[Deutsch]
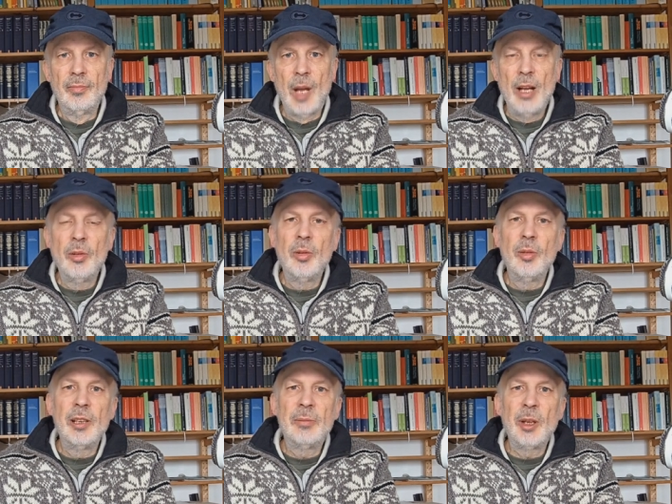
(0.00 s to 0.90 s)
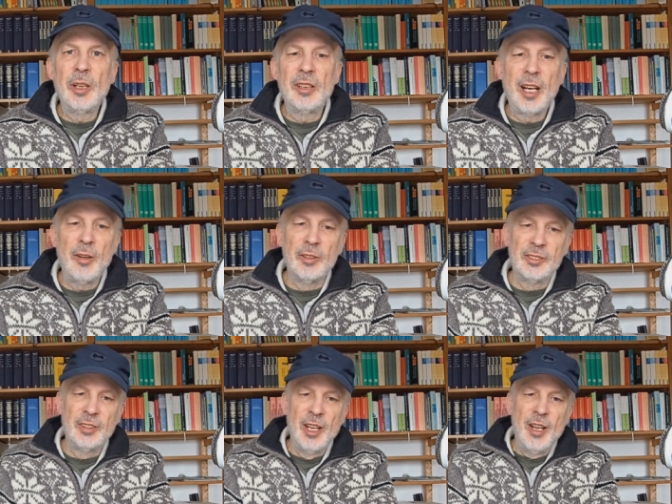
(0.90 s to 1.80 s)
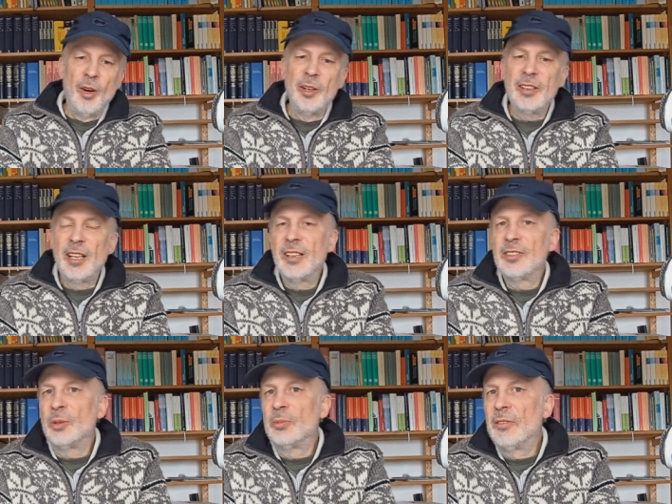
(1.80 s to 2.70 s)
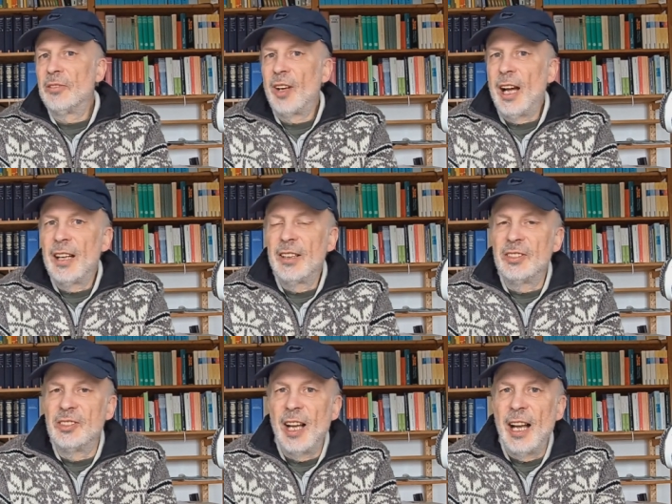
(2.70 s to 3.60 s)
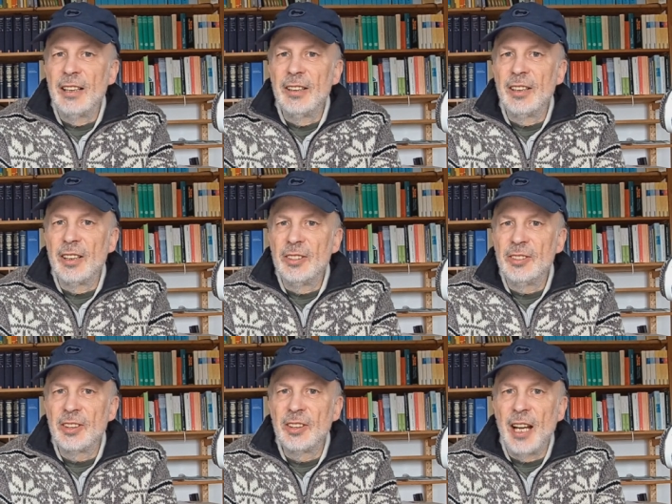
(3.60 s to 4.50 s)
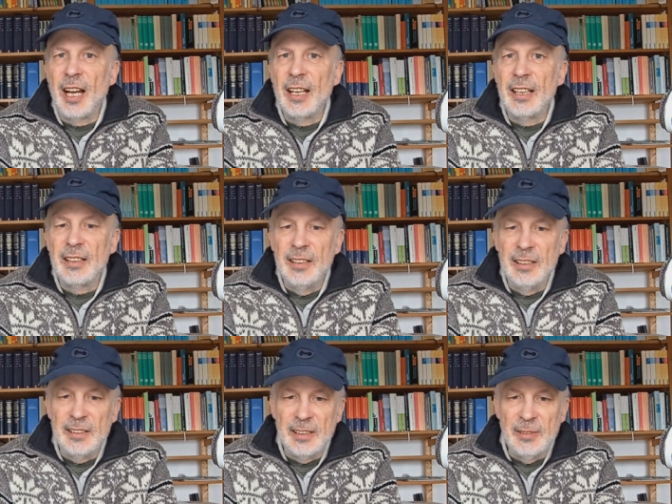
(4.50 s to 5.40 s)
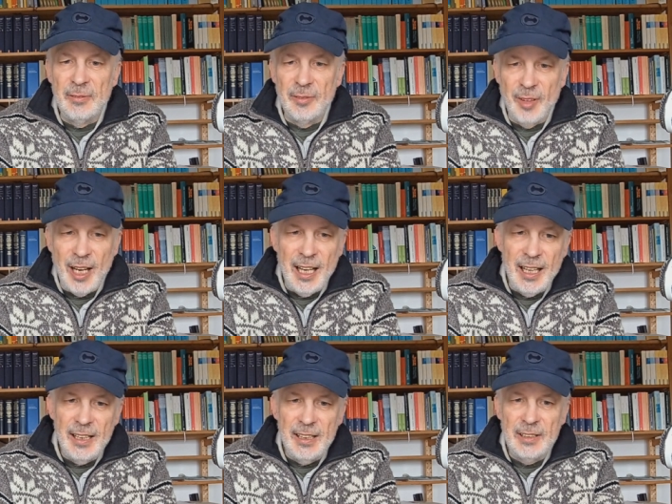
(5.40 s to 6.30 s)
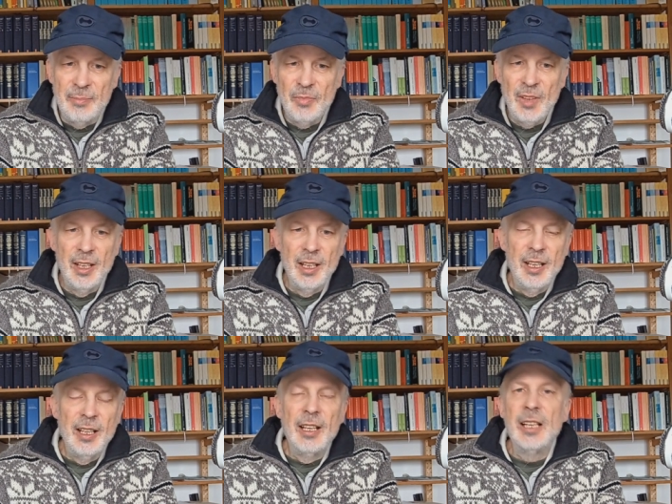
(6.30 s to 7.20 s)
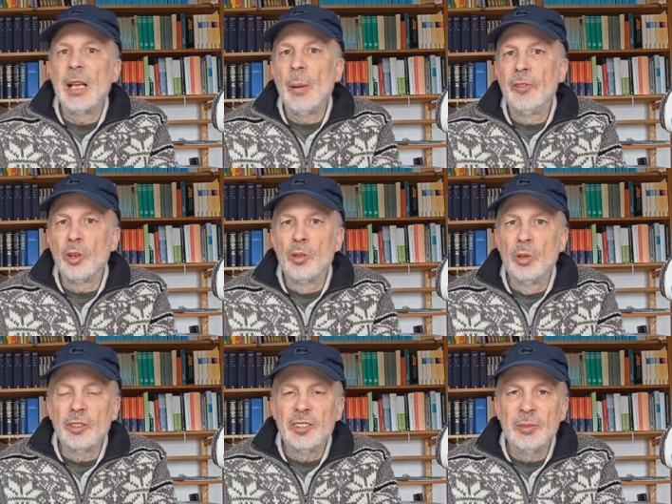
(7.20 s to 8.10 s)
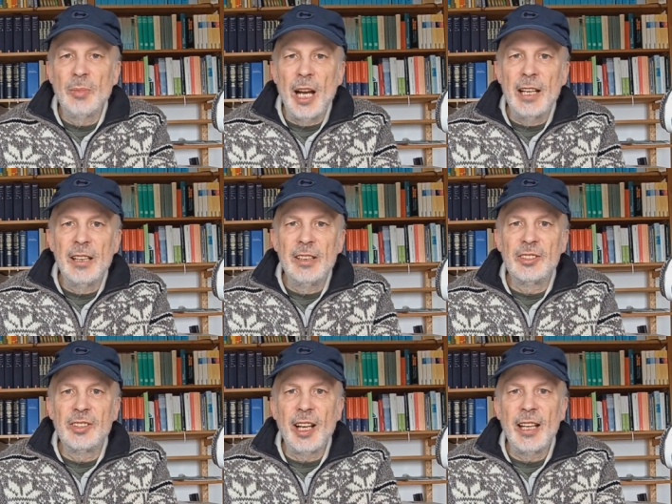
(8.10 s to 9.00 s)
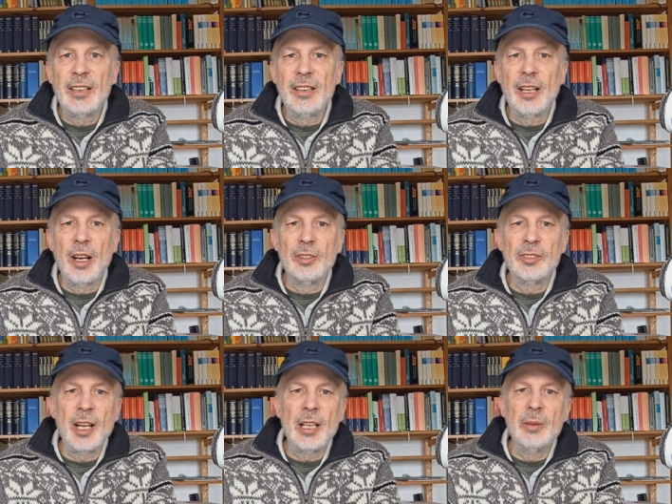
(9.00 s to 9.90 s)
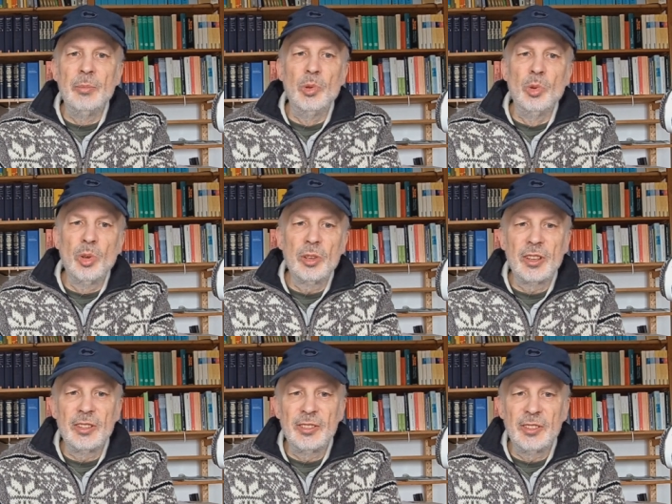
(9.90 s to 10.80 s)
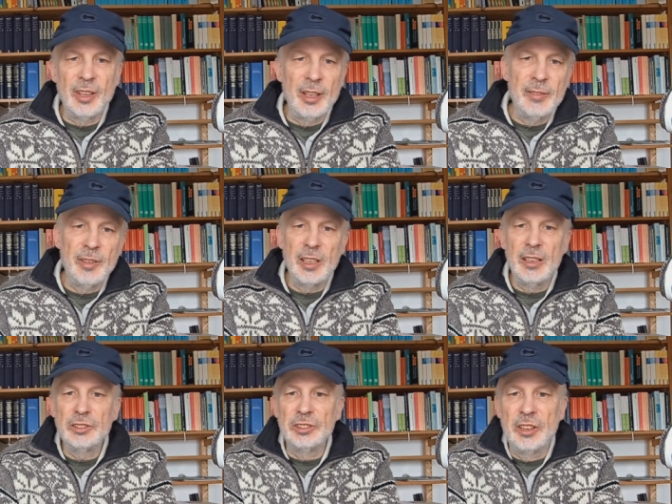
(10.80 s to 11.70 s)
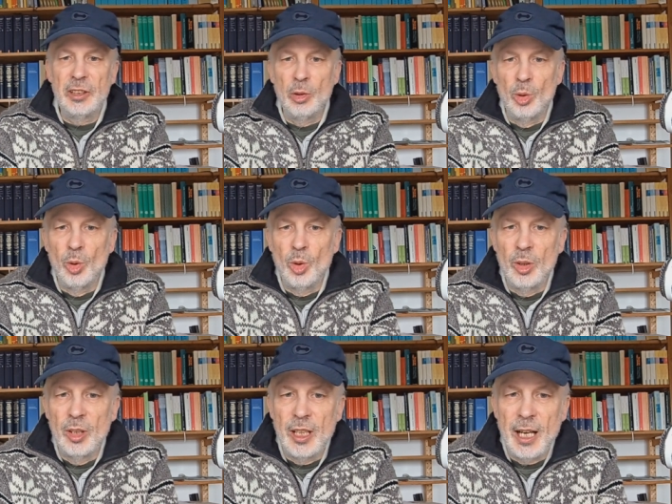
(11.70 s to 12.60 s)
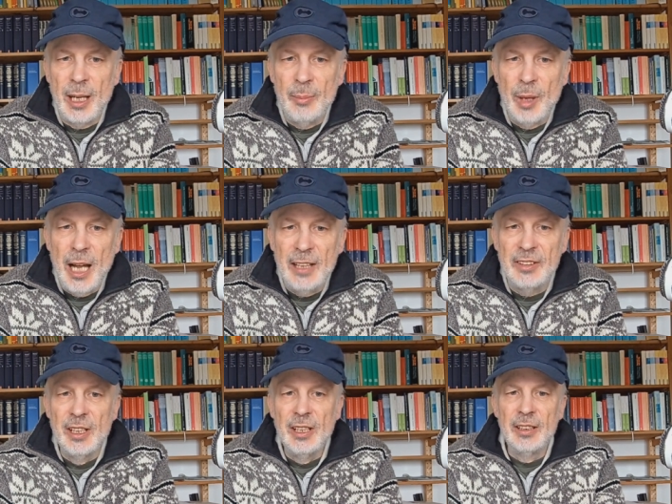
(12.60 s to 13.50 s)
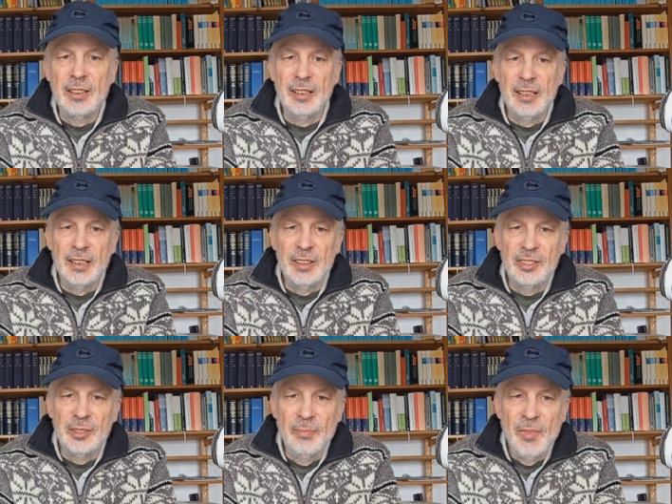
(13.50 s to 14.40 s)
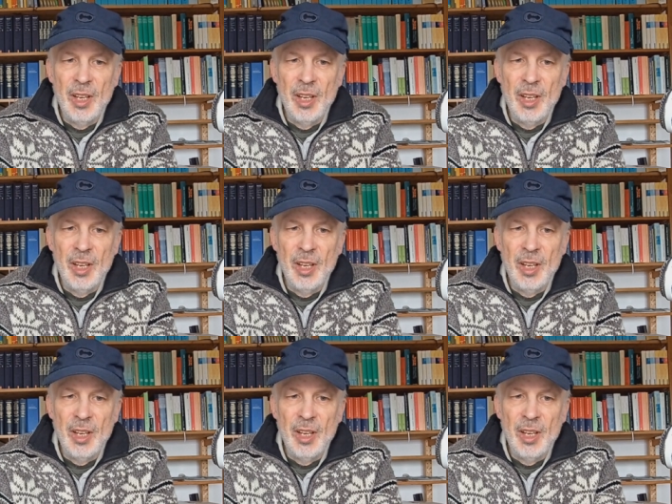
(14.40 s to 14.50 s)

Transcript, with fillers: Hallo, ich bin Klaus. Heute geht es um die Frage, sagen Christen eigentlich die Wahrheit? Ich habe vor kurzem einige Seiten aus einem Buch des evangelischen Theologen Karl Barth gelesen